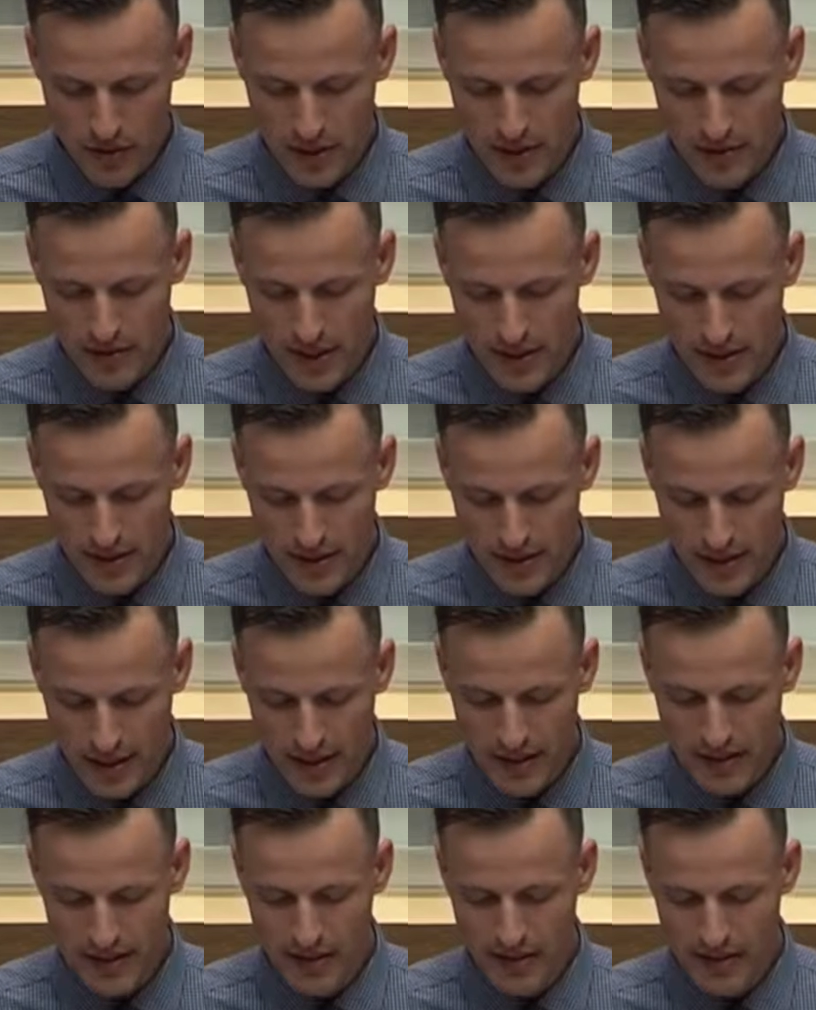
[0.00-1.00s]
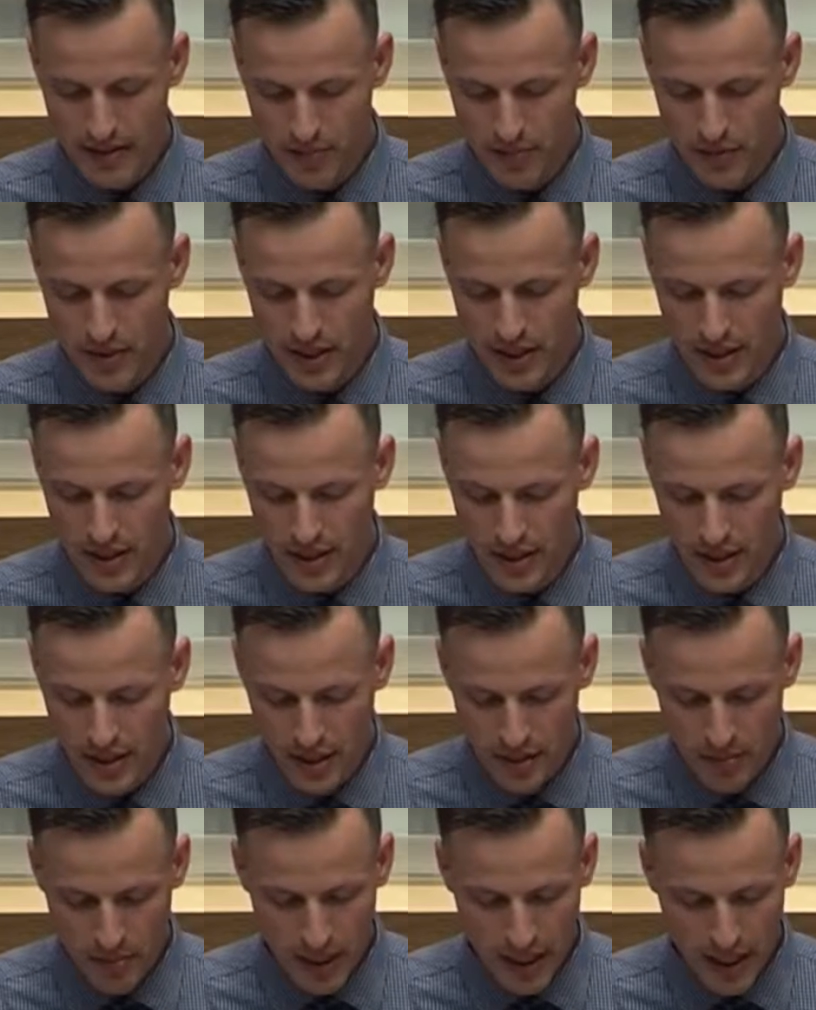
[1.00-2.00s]
für 2016-17
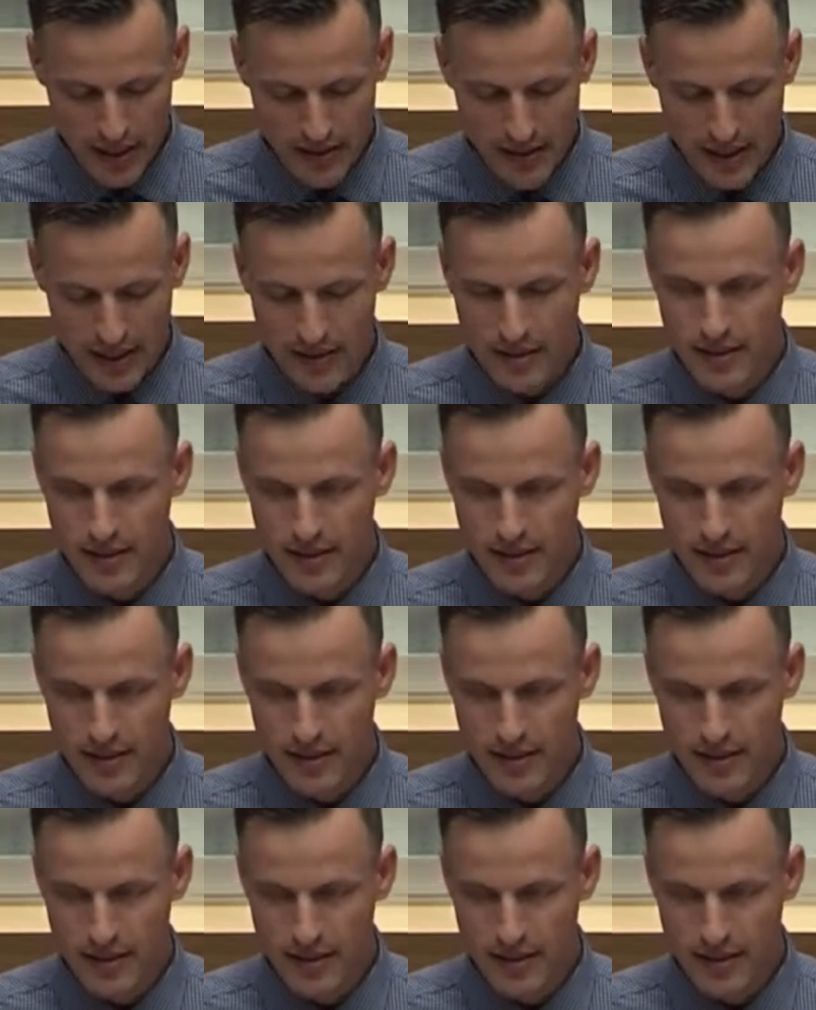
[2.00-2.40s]
bereits